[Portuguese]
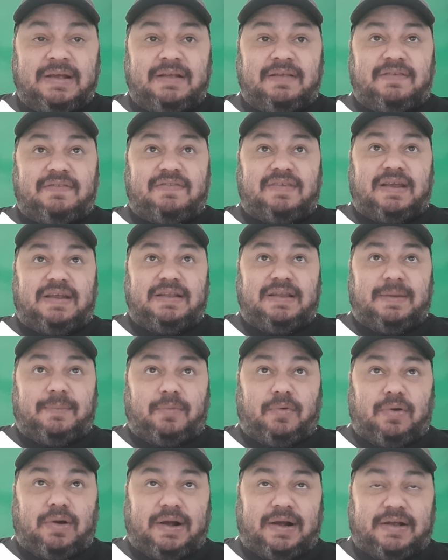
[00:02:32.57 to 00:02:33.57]
Sem
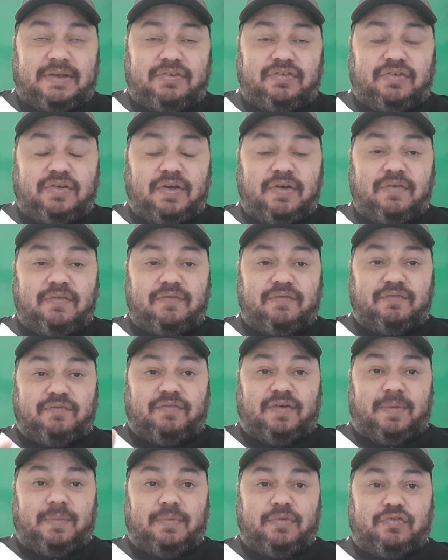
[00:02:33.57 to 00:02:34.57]
demoras,
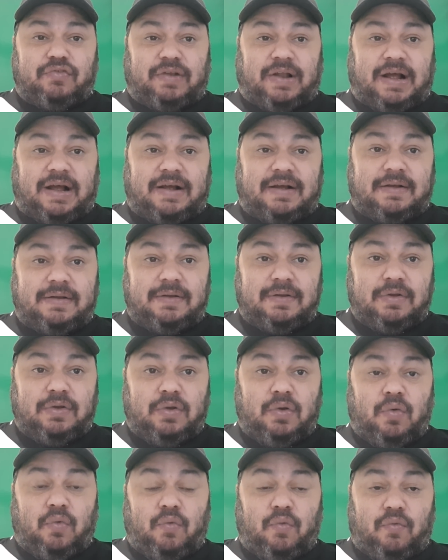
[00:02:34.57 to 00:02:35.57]
vamos lá.
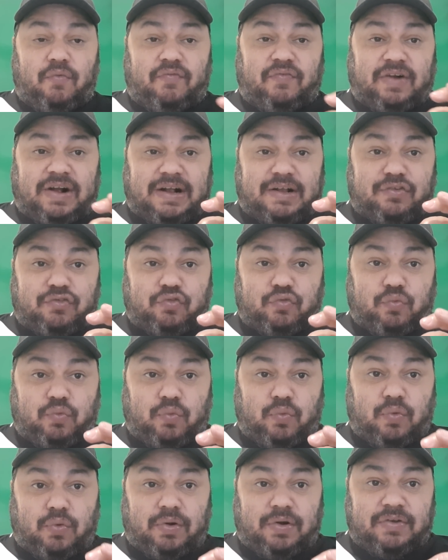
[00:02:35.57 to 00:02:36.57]
O Vasco
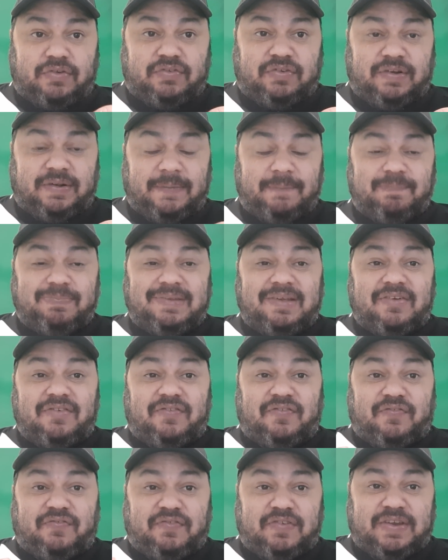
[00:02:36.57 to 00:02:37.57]
hoje
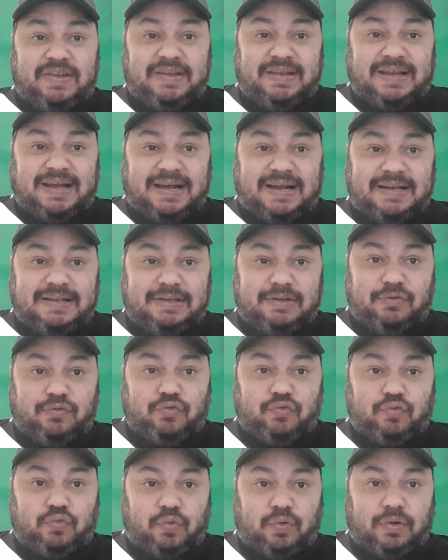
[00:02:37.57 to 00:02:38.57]

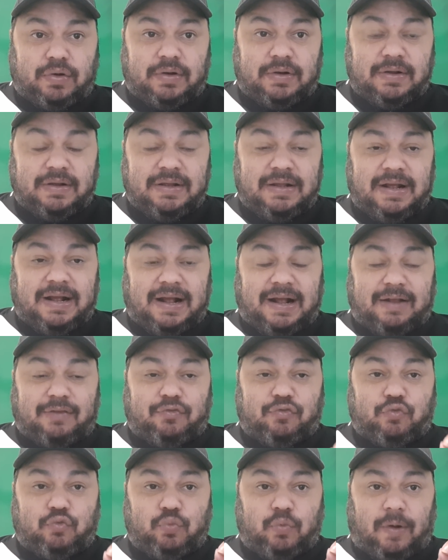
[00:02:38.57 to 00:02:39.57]
finalizou a
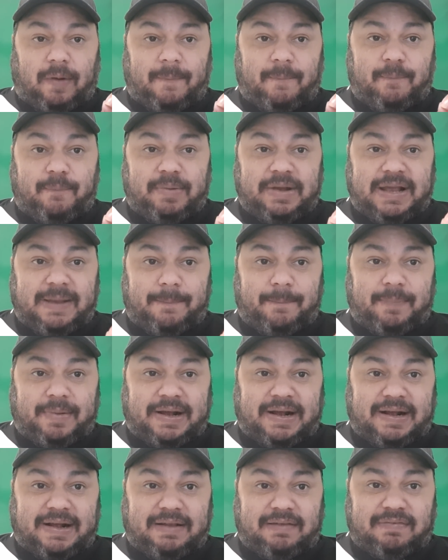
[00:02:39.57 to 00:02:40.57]
sua
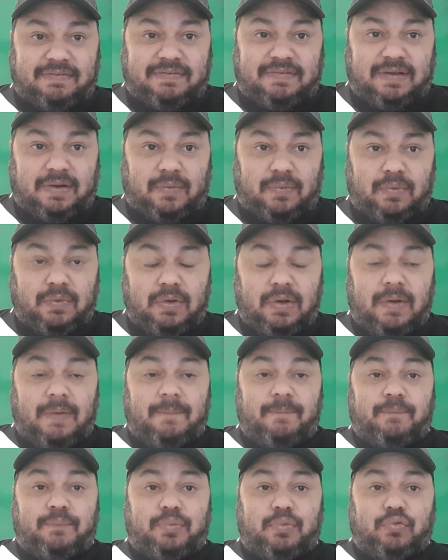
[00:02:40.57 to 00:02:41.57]
preparação
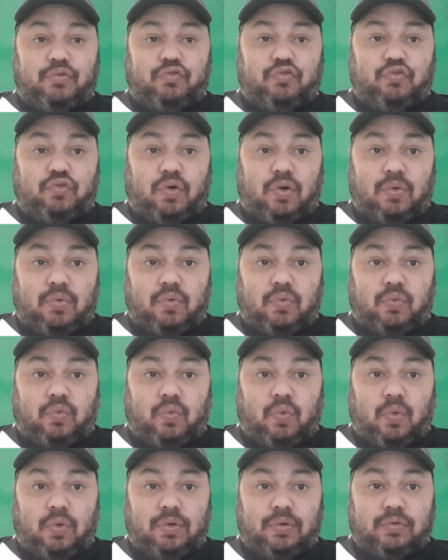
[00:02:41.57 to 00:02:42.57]
para o jogo
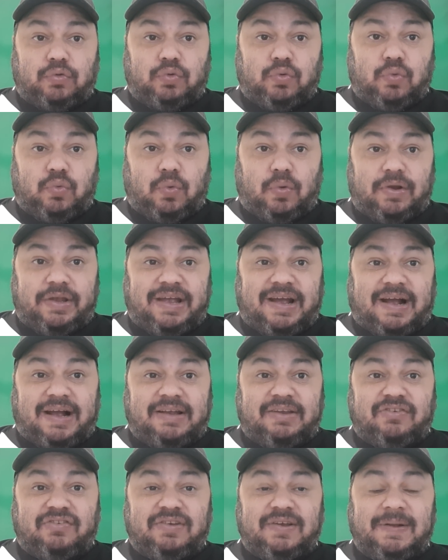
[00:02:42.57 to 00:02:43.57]
contra o
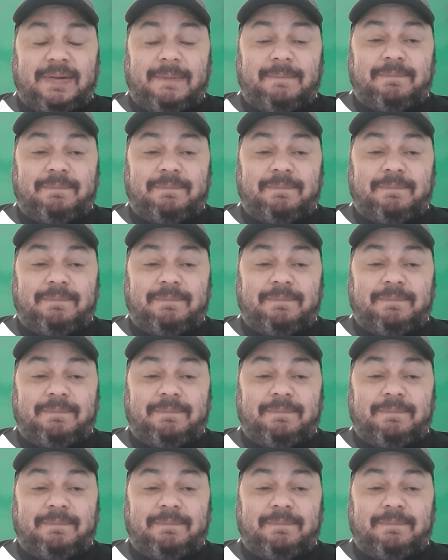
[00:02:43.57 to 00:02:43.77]
Goiás